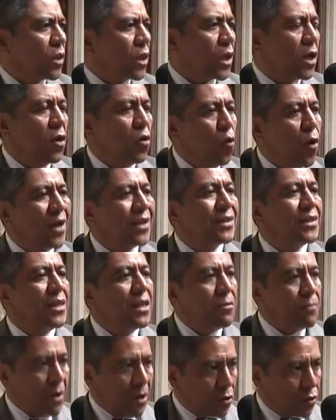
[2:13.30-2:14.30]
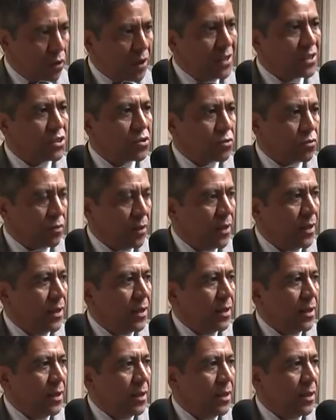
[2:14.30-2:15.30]
no activa con esto,
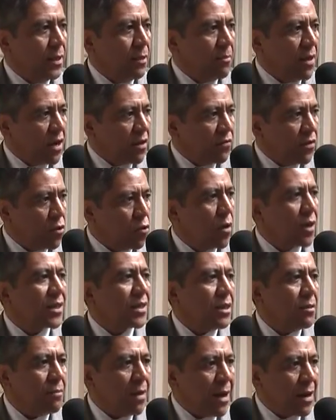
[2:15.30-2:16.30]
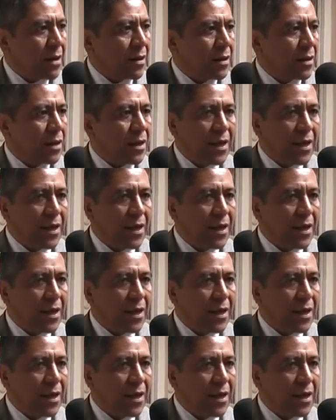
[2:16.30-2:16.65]
y, me refiero a activar,